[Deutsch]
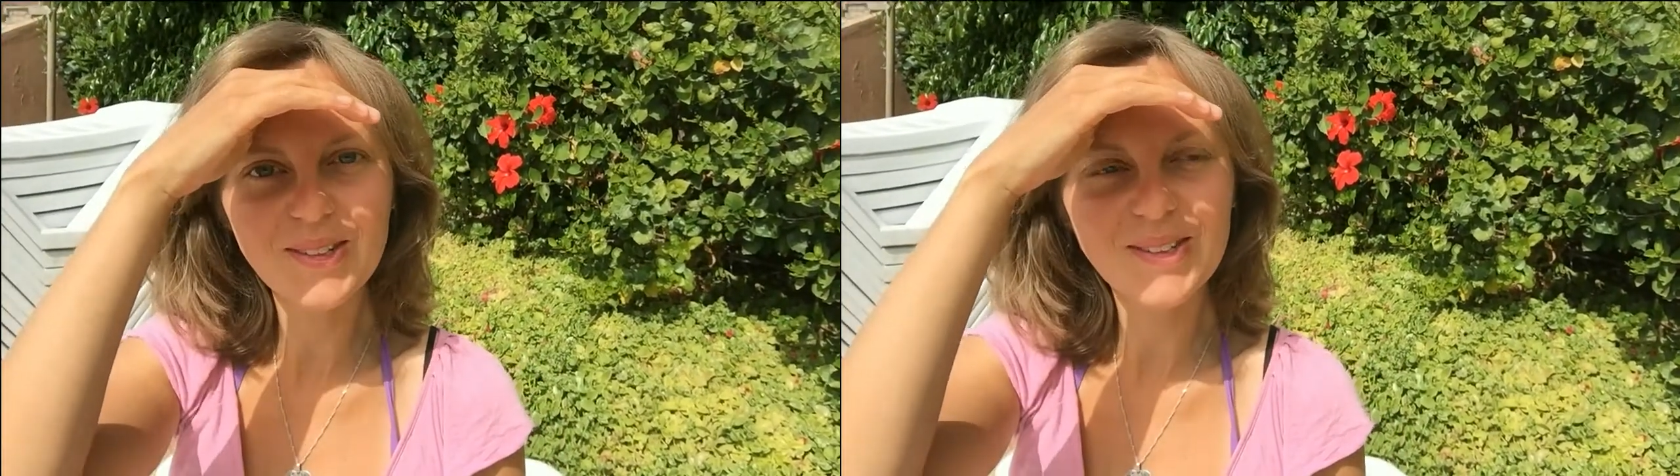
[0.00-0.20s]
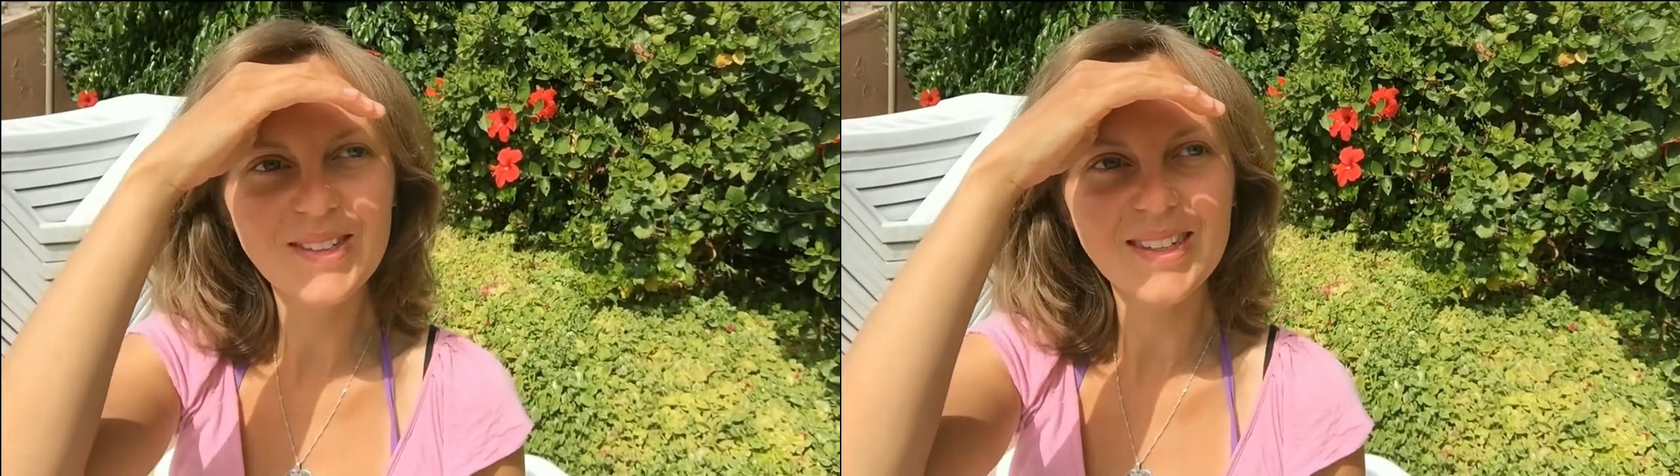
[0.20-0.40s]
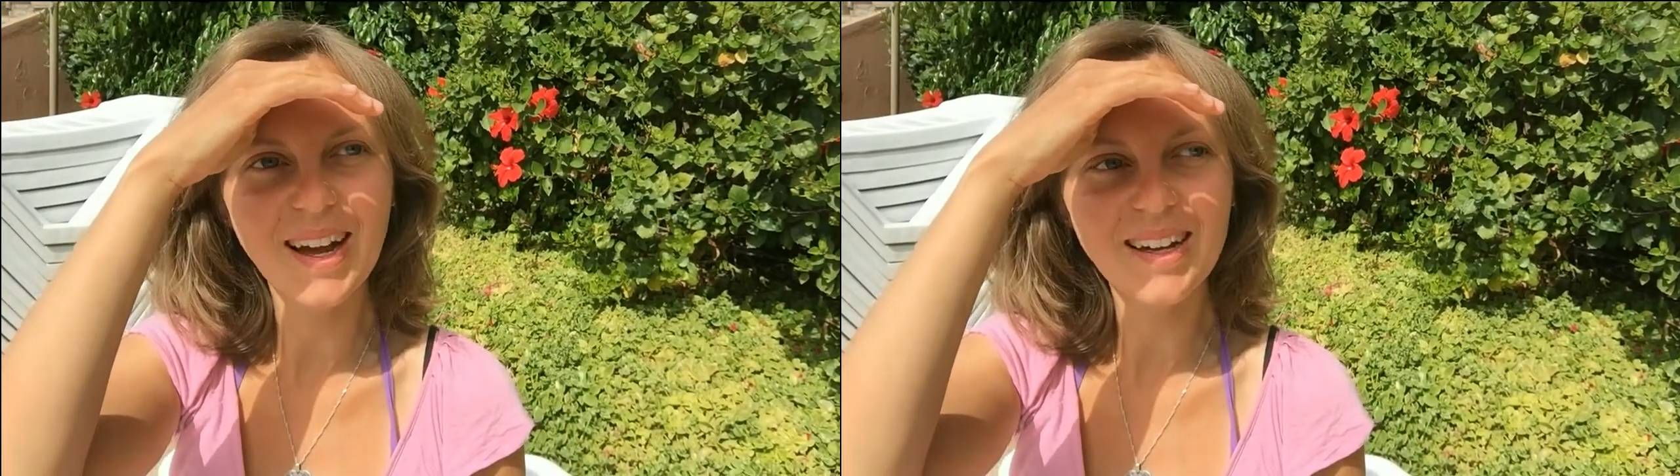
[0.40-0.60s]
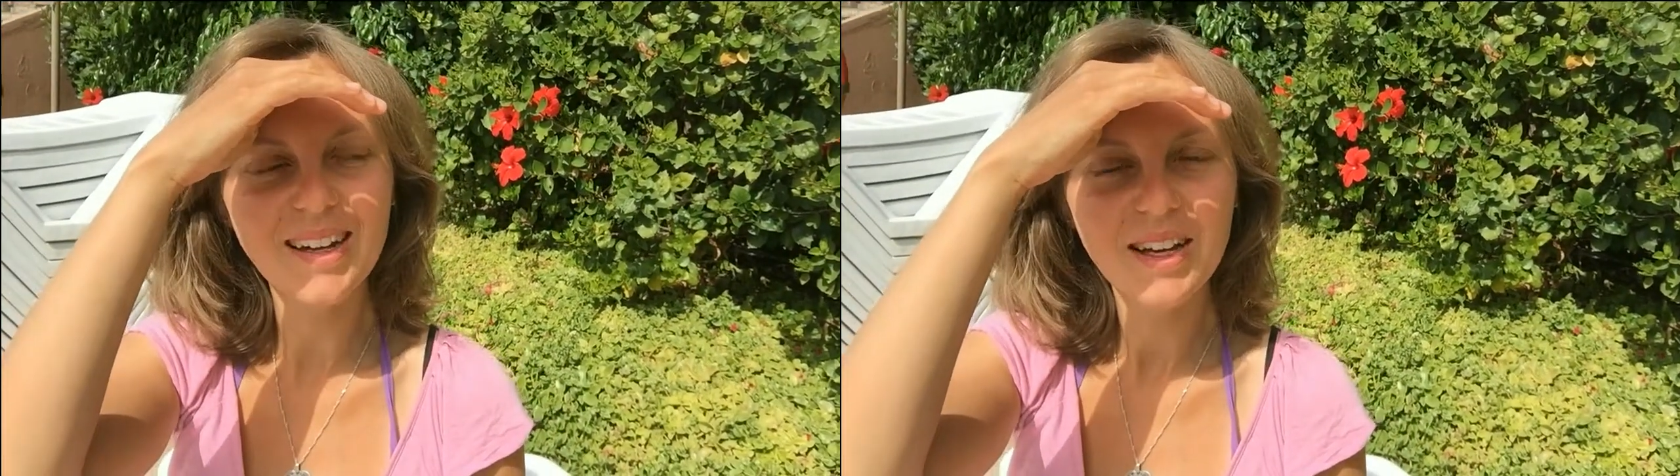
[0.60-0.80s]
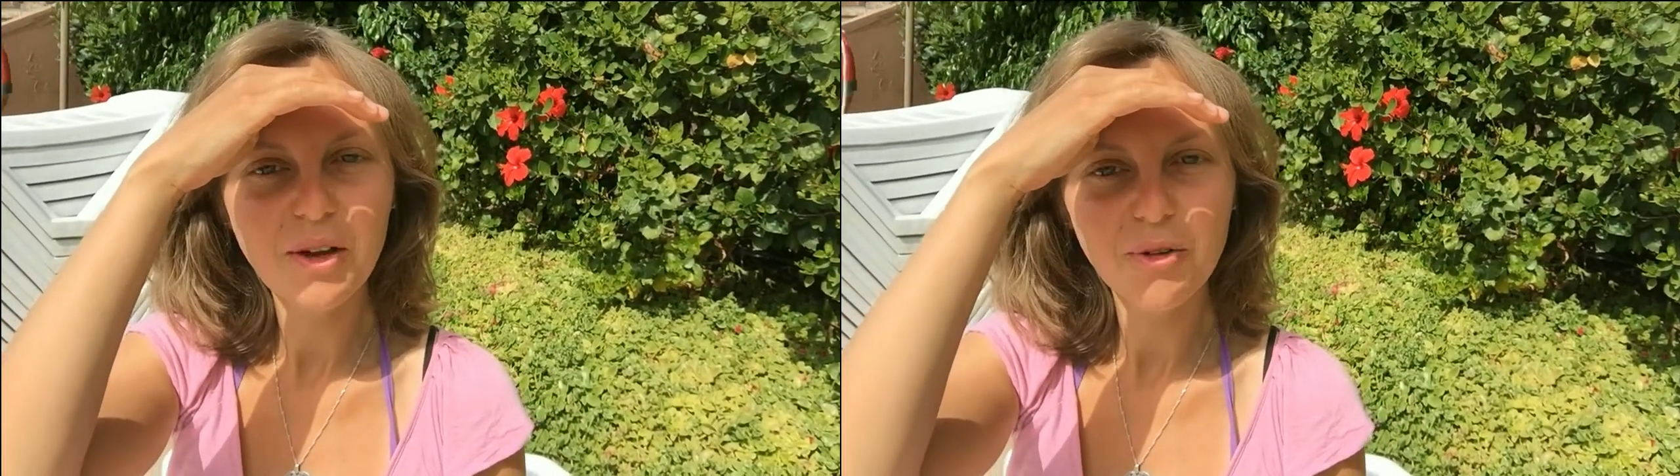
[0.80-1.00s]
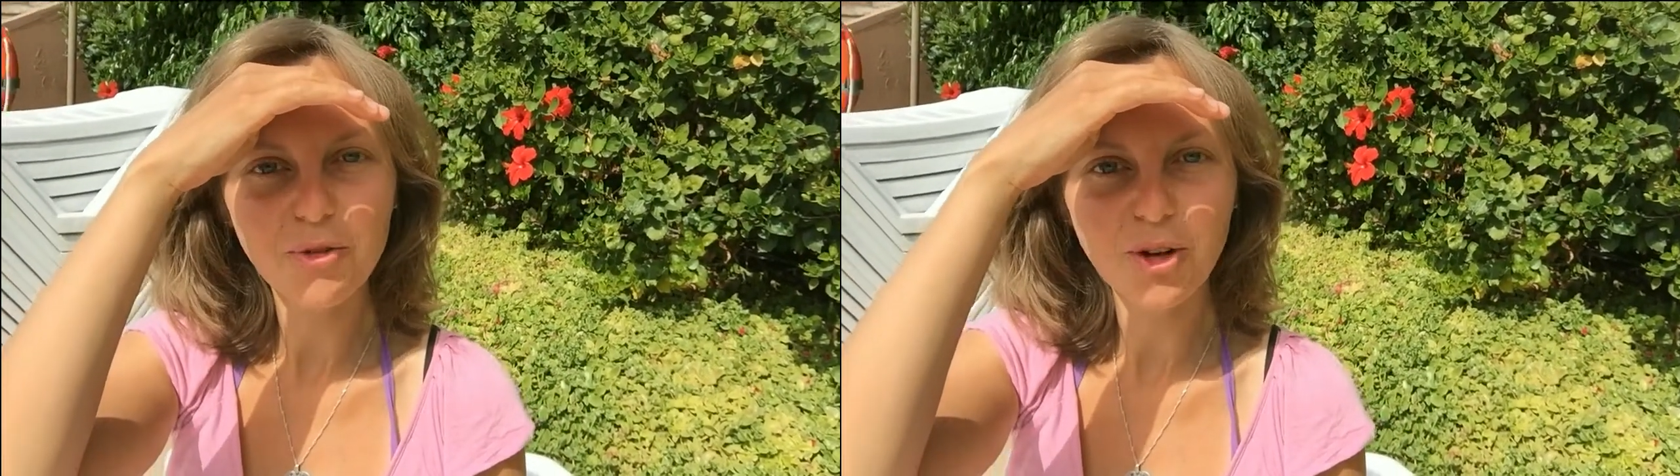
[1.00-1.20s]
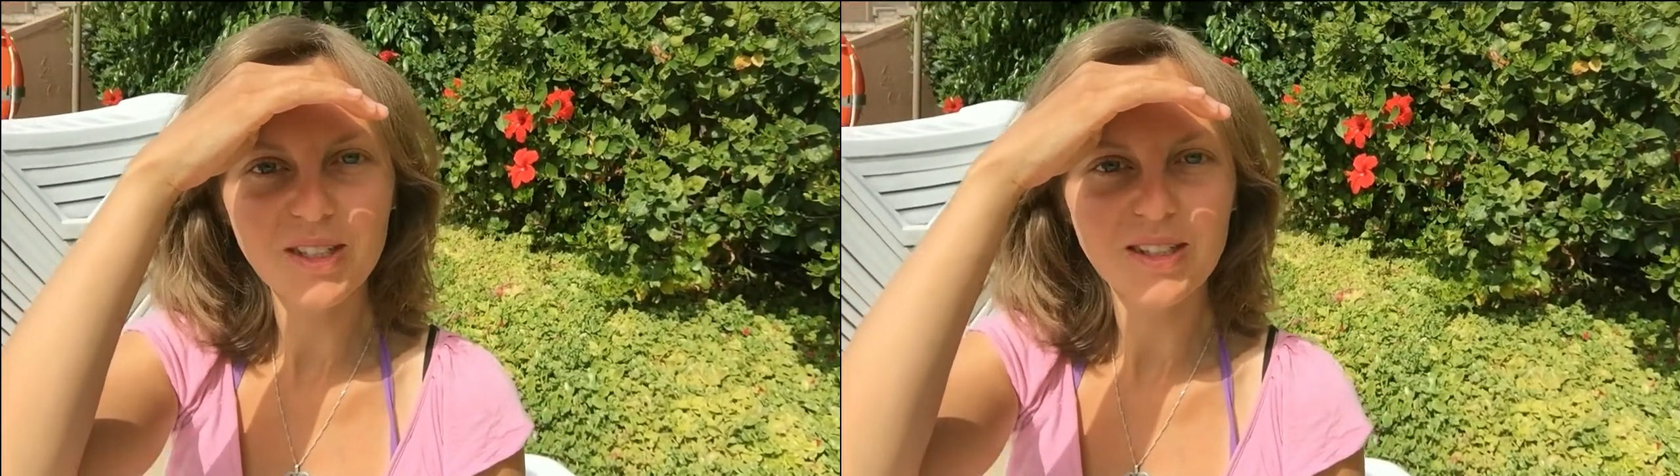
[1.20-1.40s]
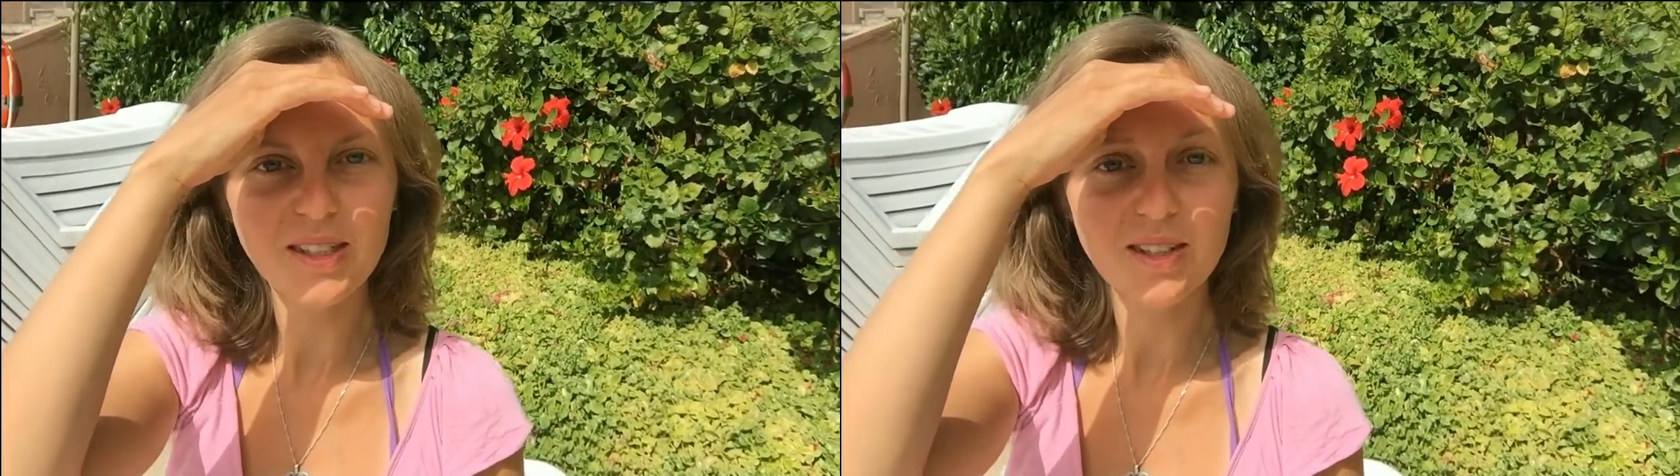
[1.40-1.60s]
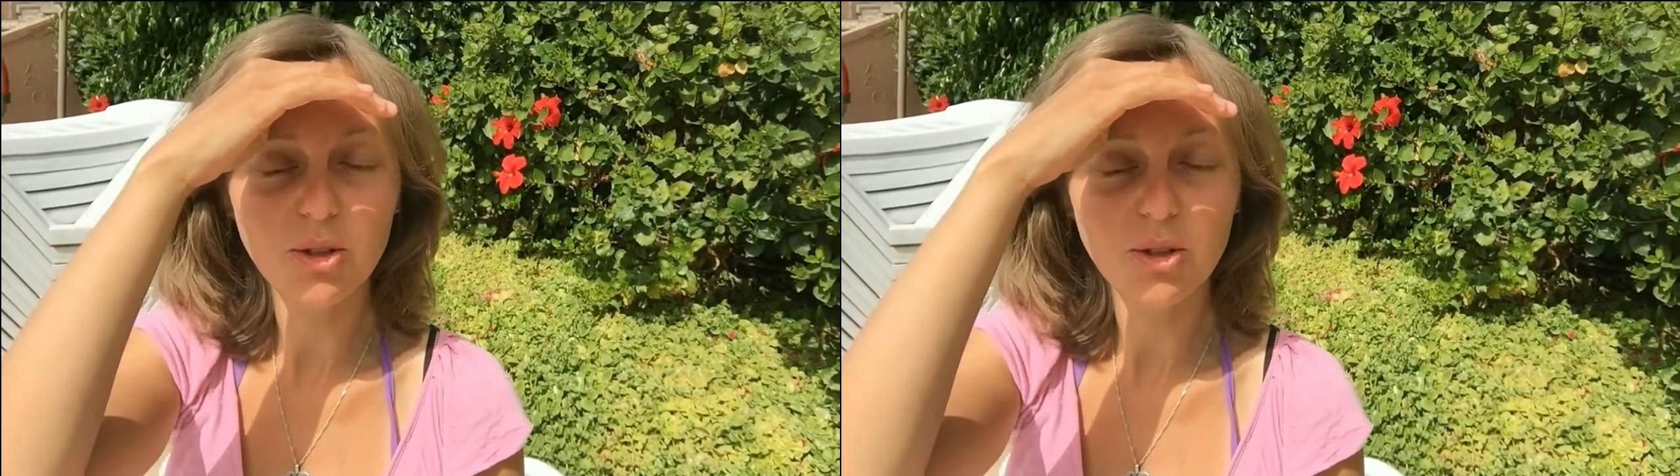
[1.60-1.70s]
sozusagen. Vorsichtig,